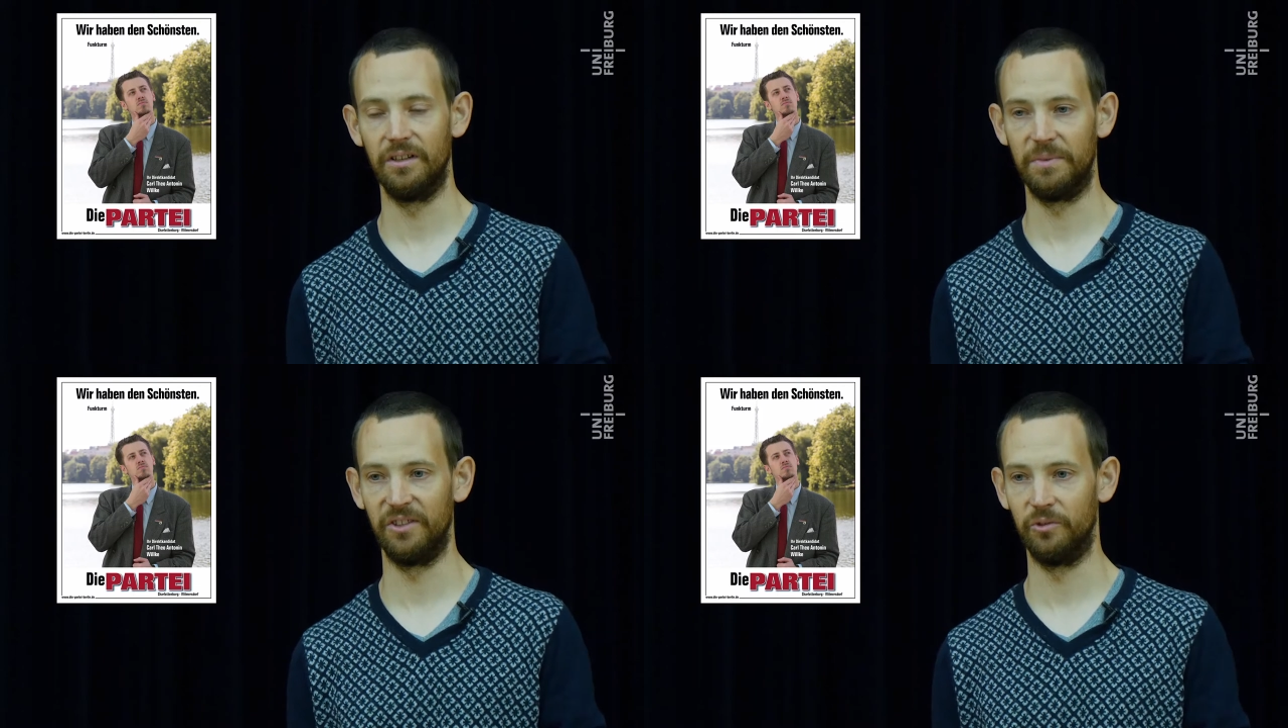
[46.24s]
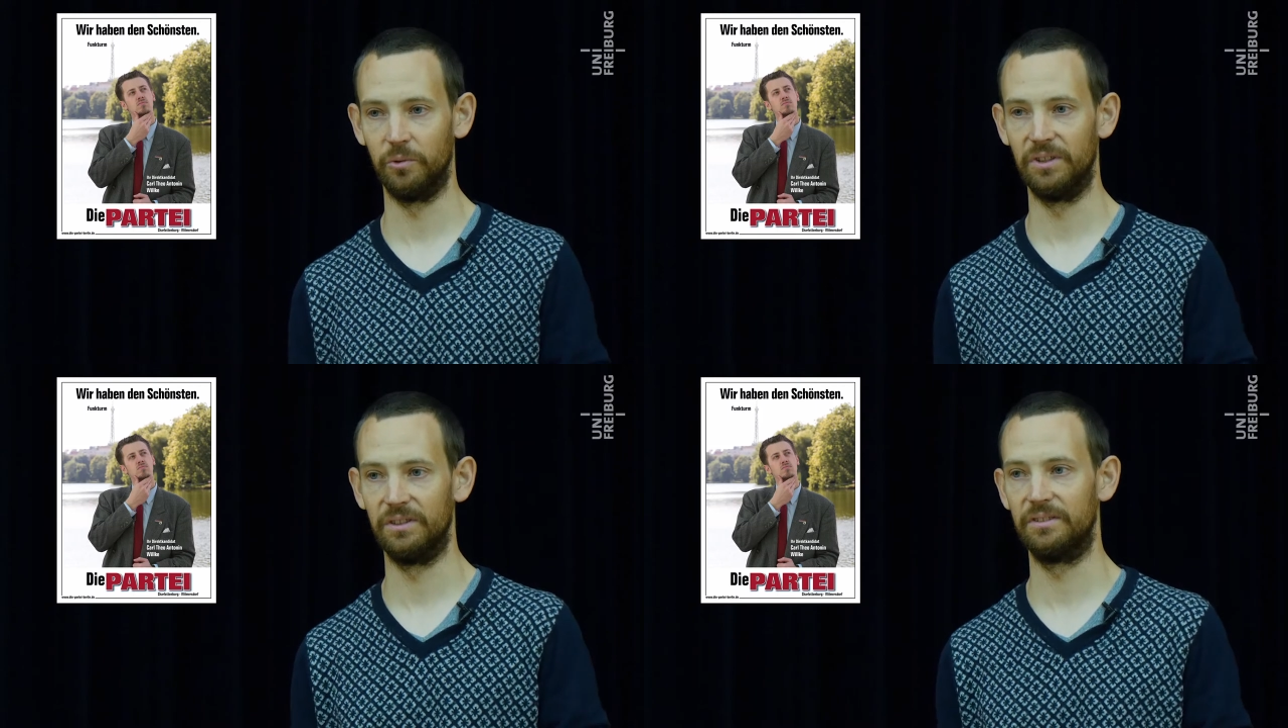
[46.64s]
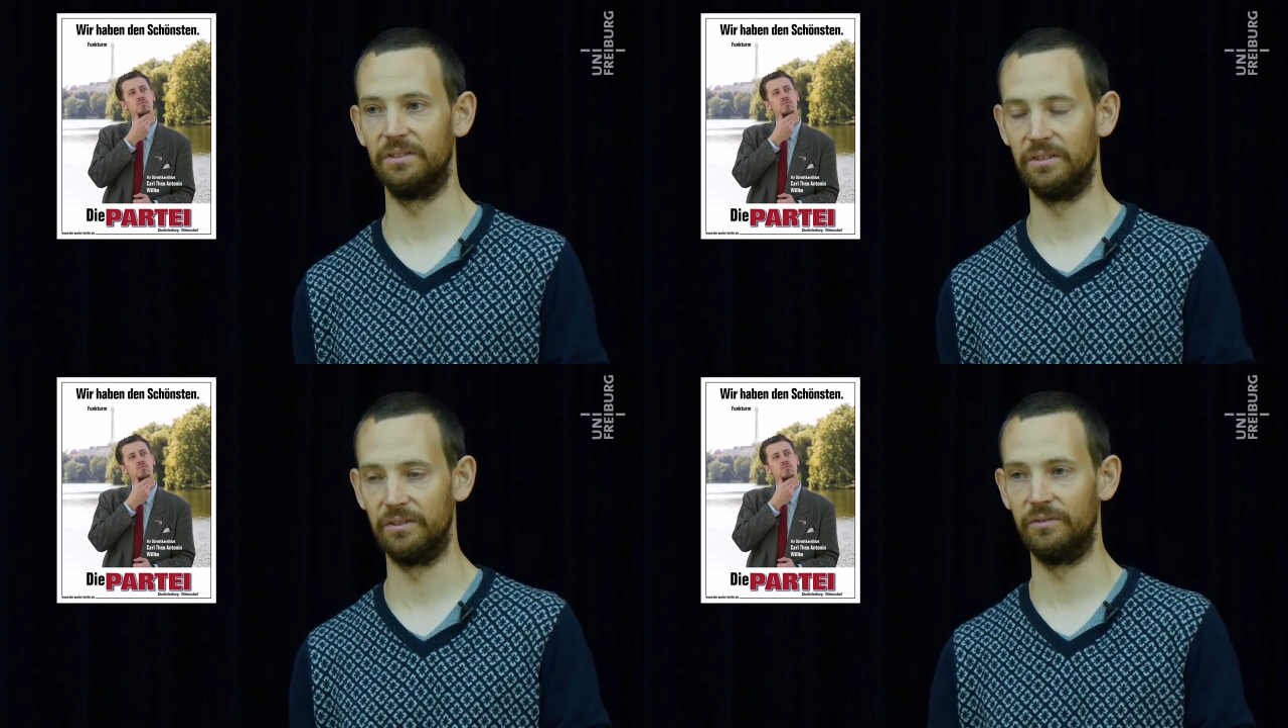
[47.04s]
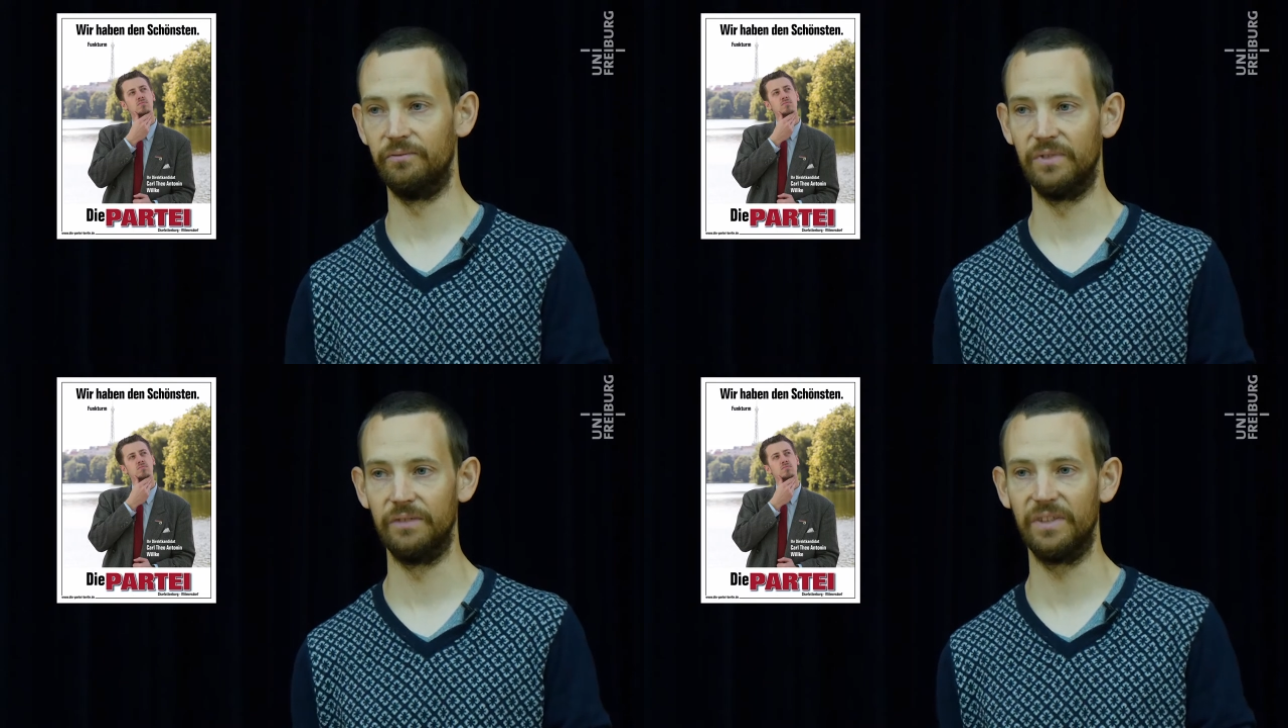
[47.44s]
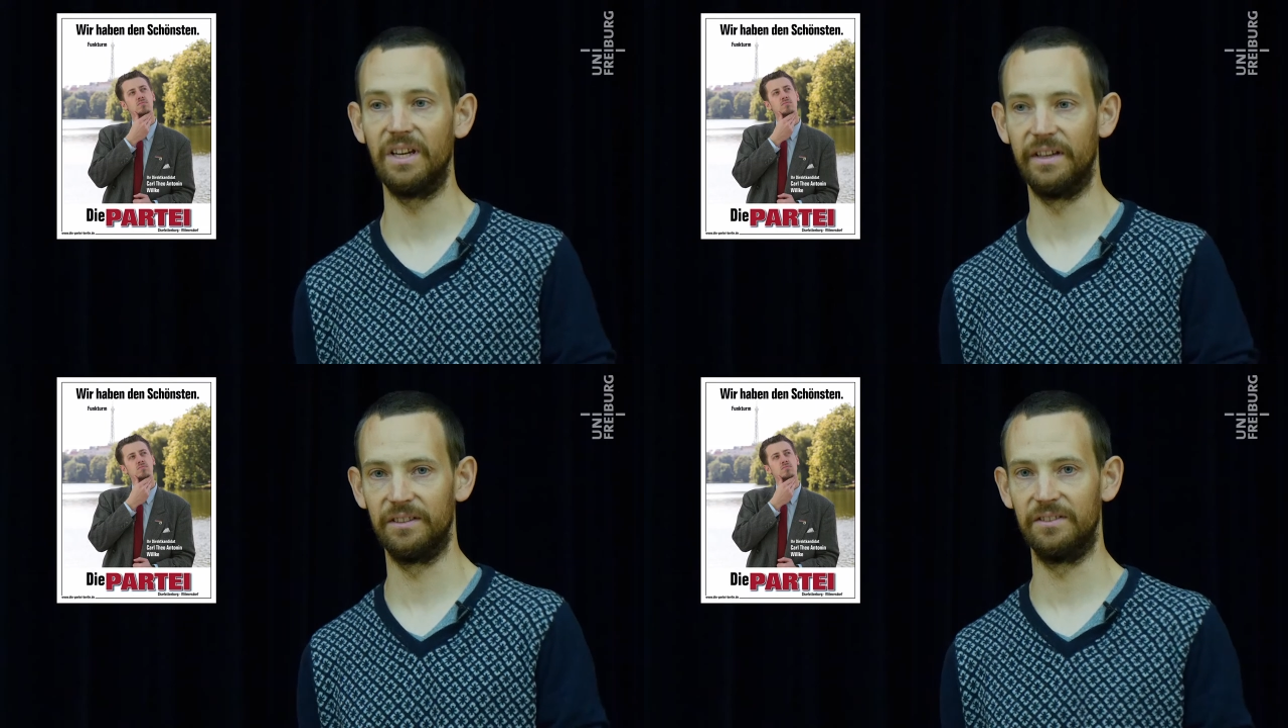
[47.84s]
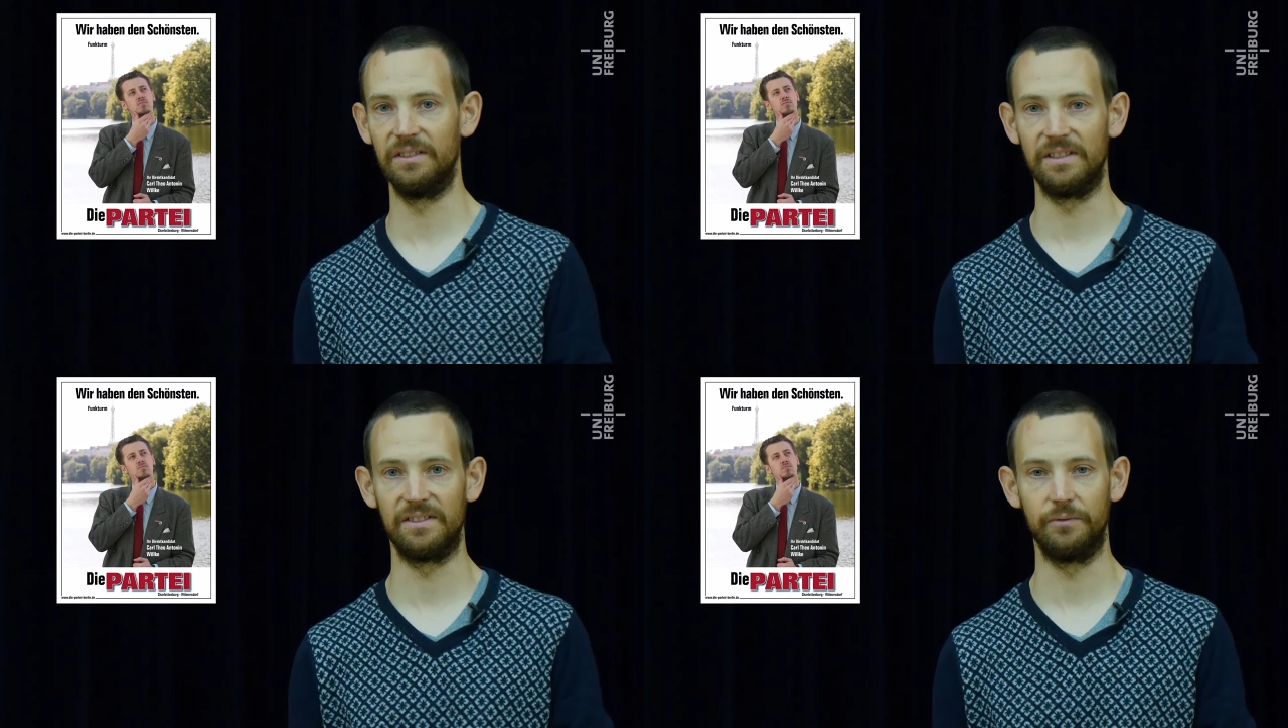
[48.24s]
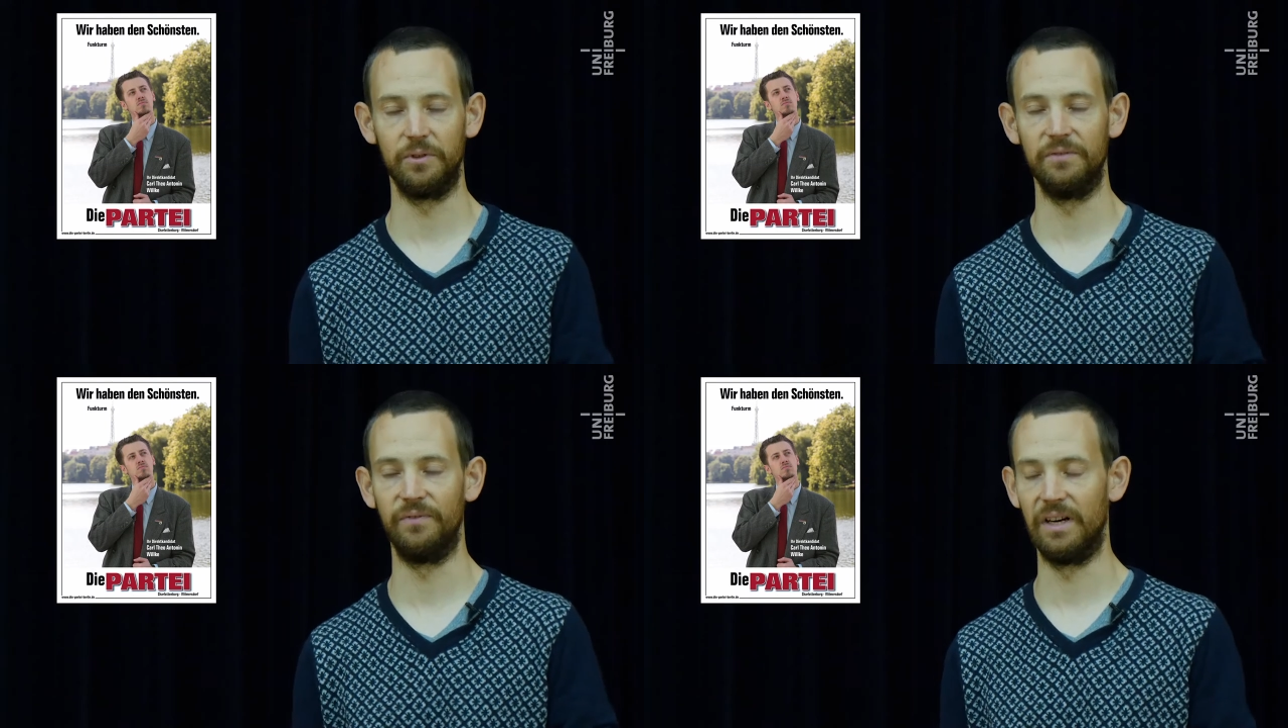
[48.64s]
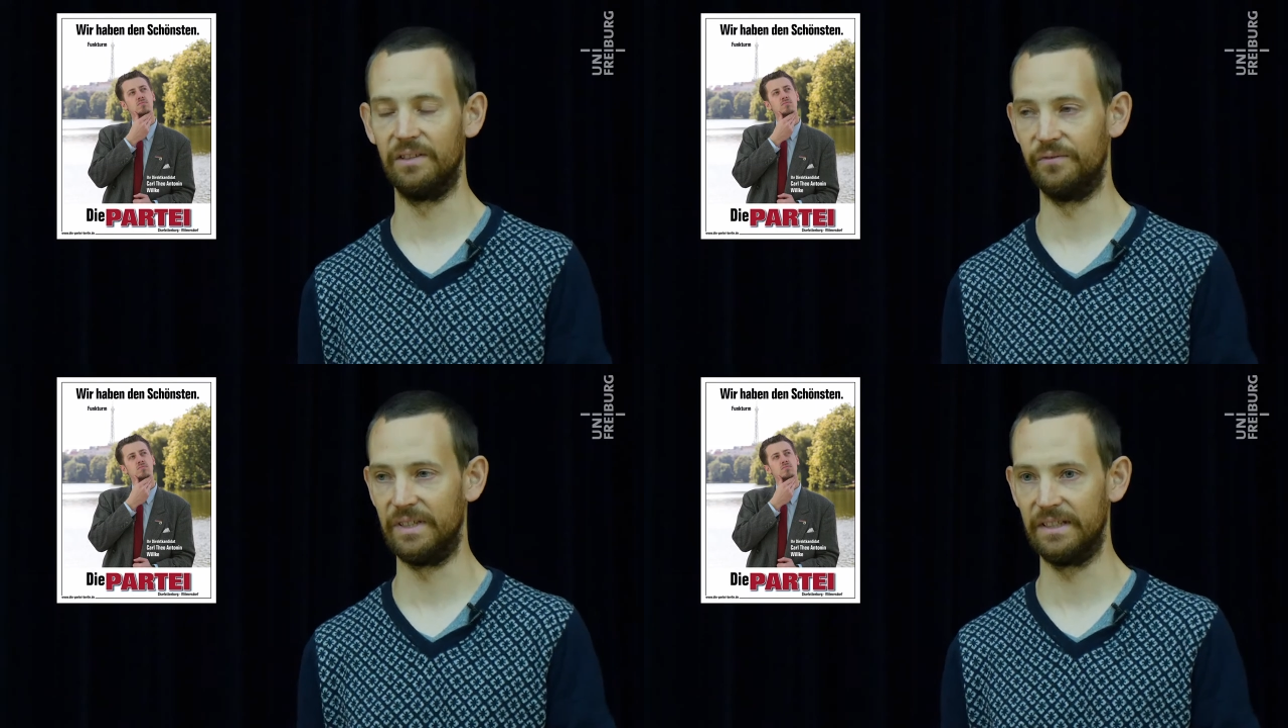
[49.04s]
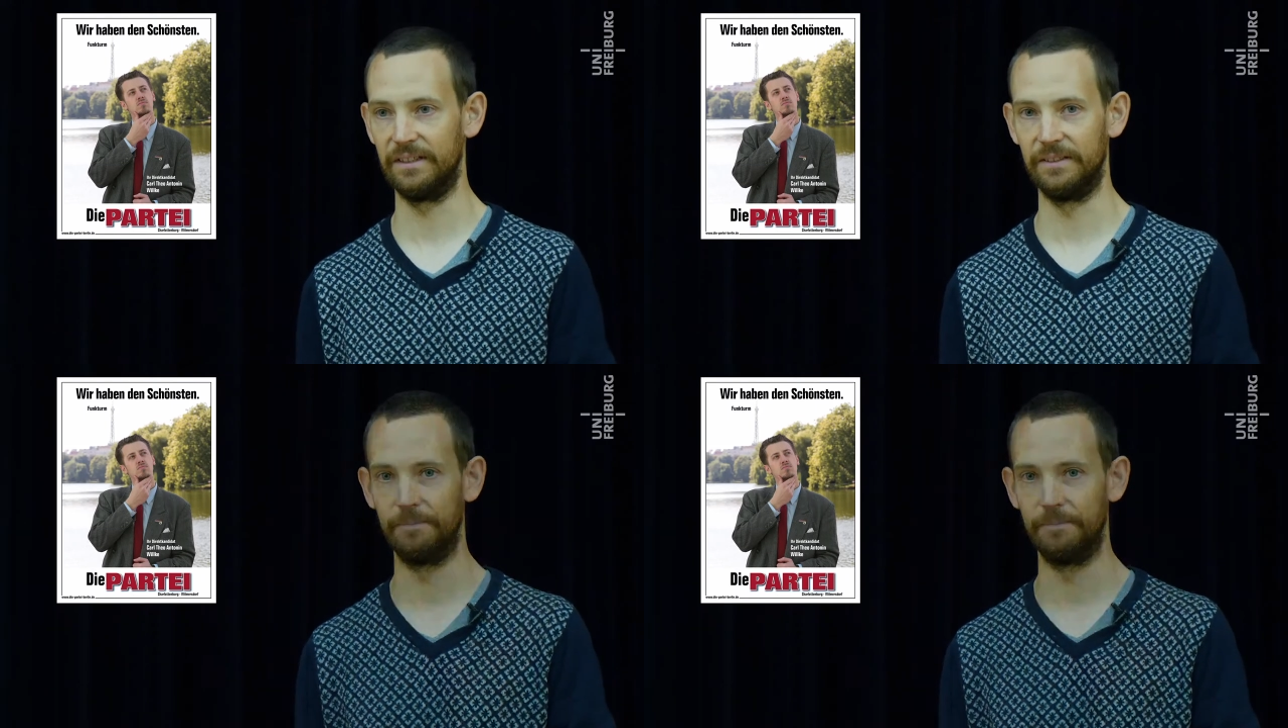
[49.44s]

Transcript: Person hat, äh, wie, wie geeignet die letztlich für die Wahl wäre.